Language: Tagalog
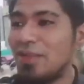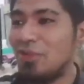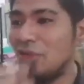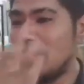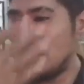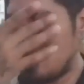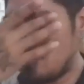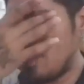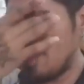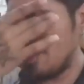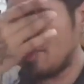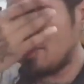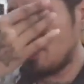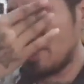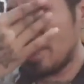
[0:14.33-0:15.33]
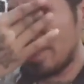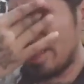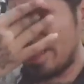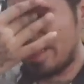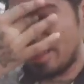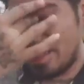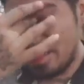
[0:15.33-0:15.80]
doon lang ako ano,
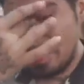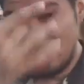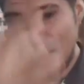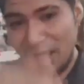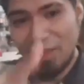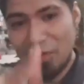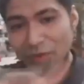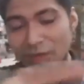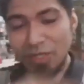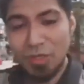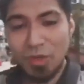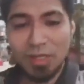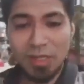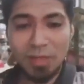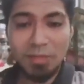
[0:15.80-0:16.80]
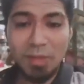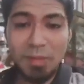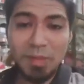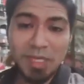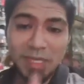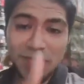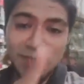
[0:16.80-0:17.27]
bumigay. Yung kay Jonathan. Ma'am,
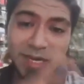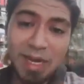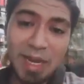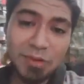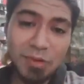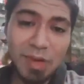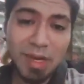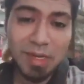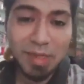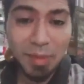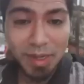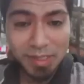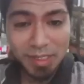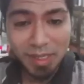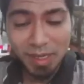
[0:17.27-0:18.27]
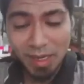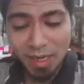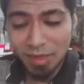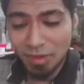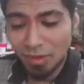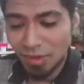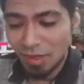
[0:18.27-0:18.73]
pasensya na, ko lang nabasa, ano,
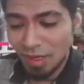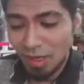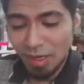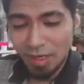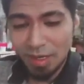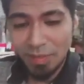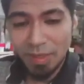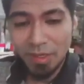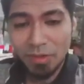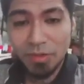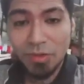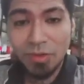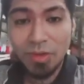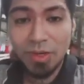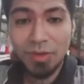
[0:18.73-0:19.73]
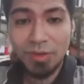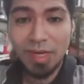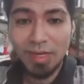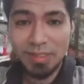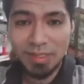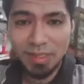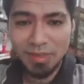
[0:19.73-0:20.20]
ano, napanood yung ano niya
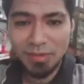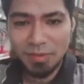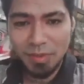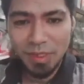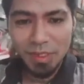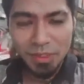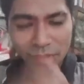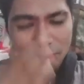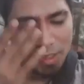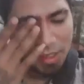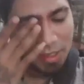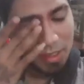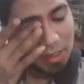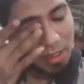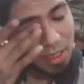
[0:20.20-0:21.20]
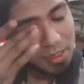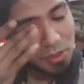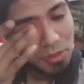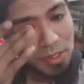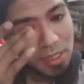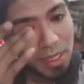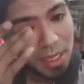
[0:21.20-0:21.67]
kasi, yung video niya.
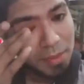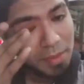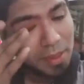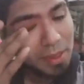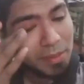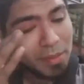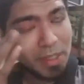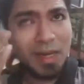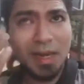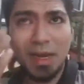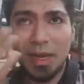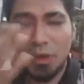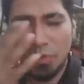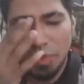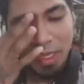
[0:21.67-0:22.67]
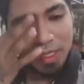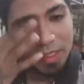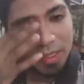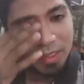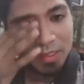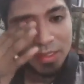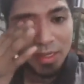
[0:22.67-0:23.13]
Actually, kagabi, madaling araw pa yata
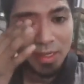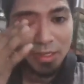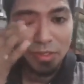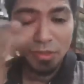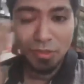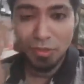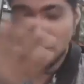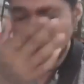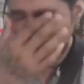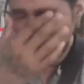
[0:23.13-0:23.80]
niya sinend yun.